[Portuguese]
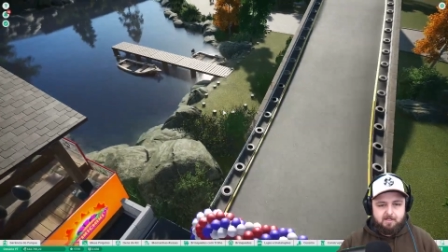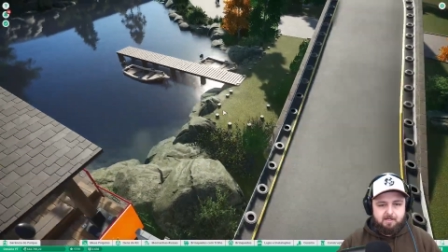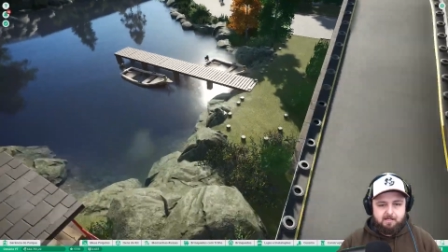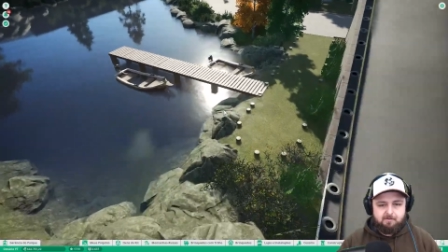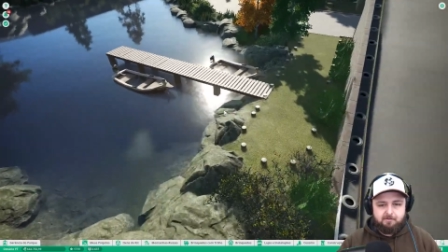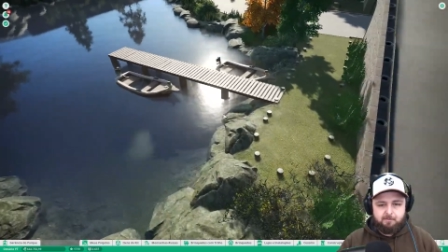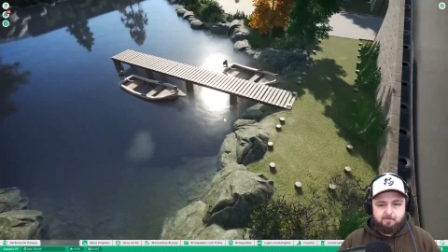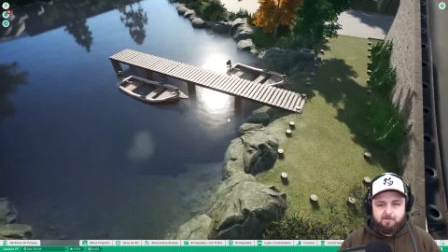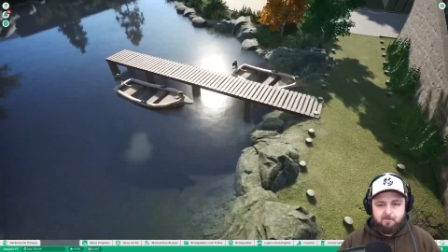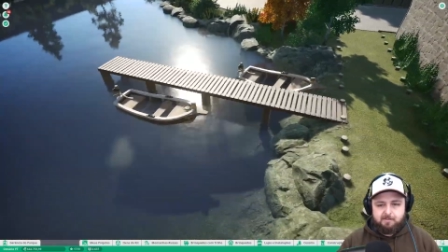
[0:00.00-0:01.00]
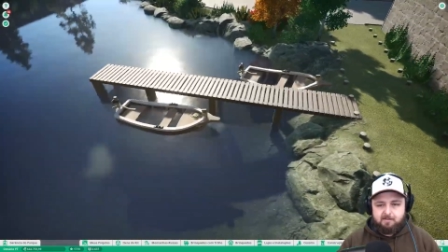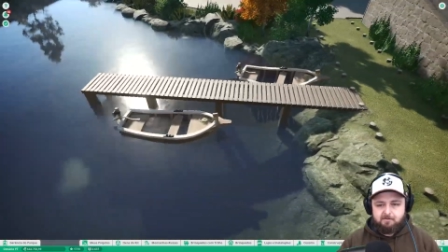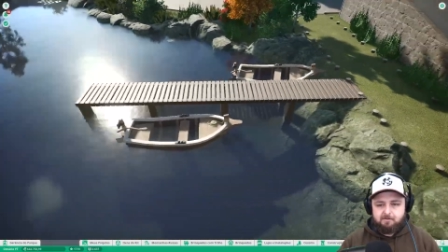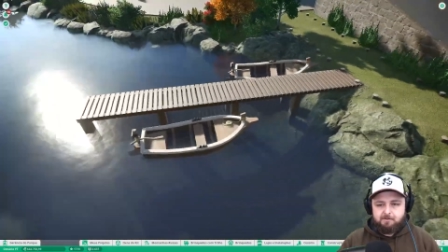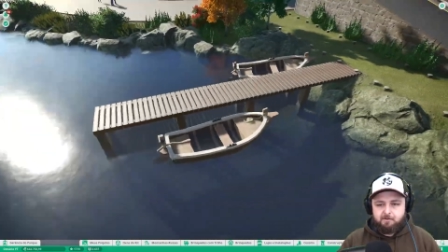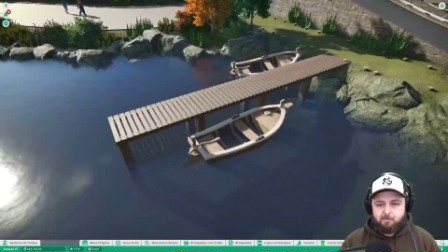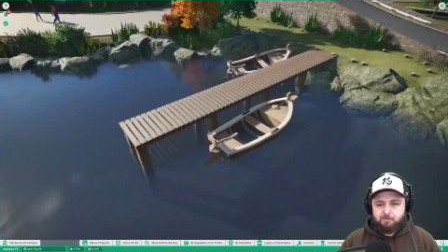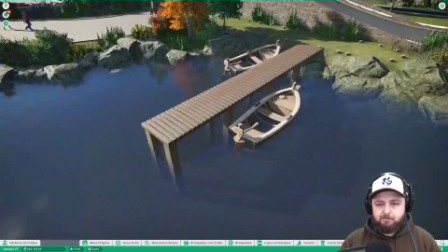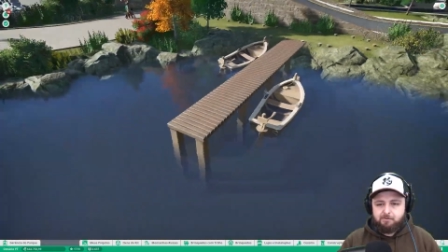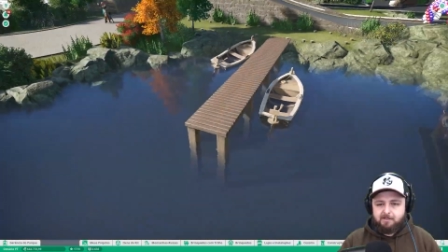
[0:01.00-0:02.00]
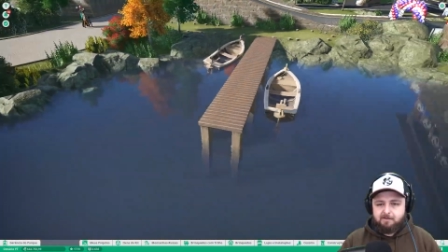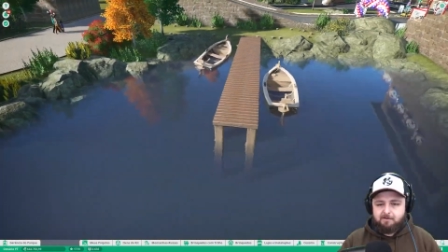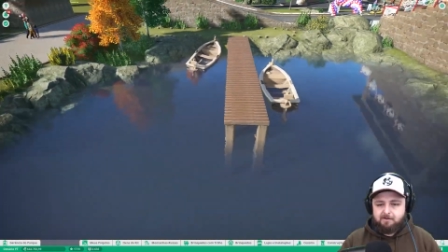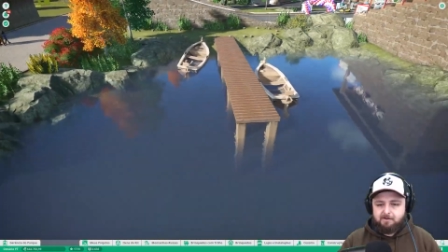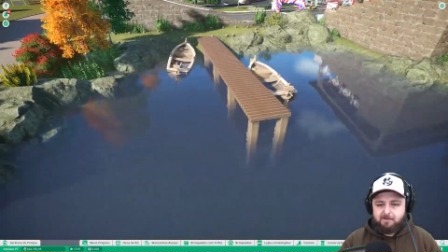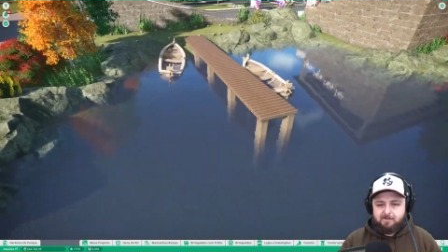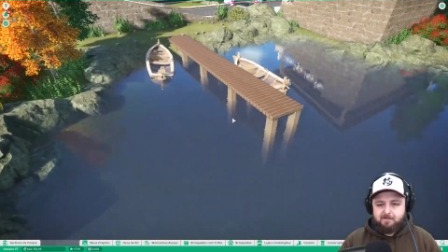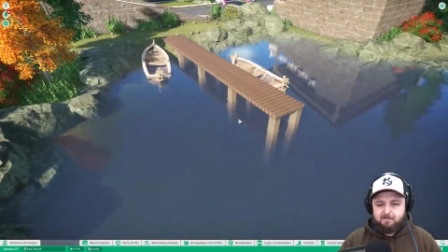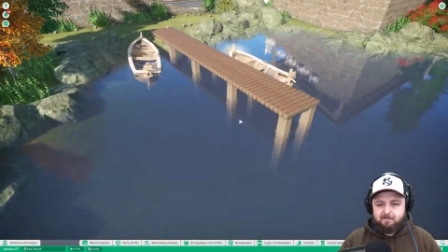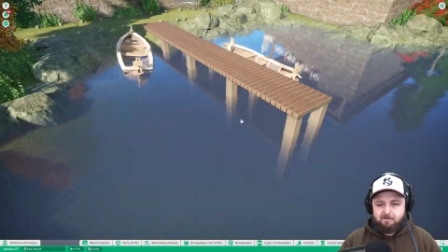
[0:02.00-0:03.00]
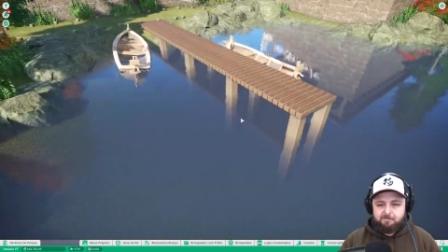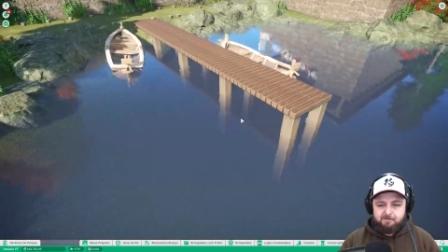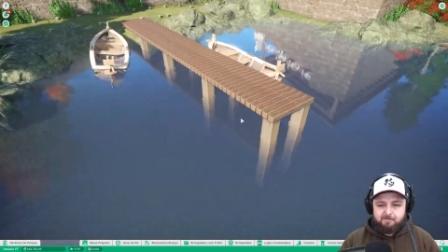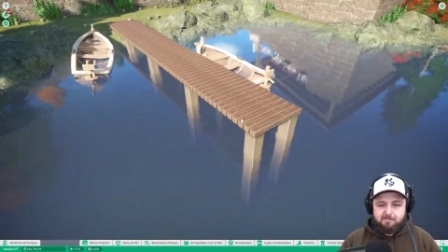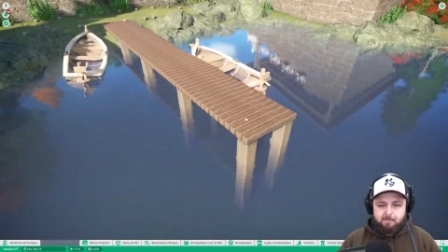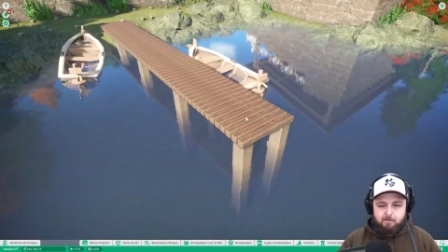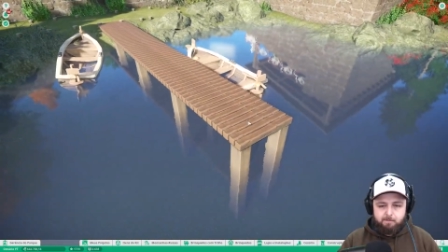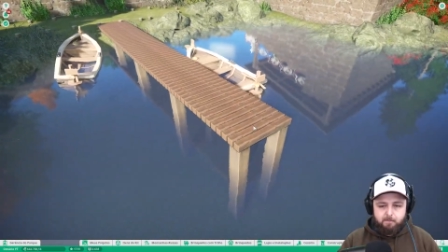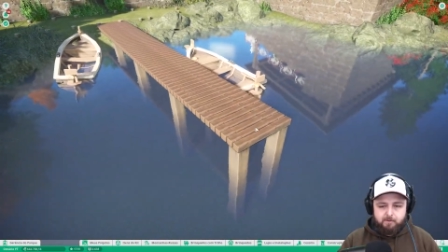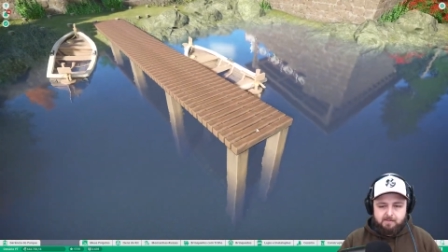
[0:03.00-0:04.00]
Ah, deixa eu mostrar o deckzinho que eu construí aqui, ó. Eu fiz tábua por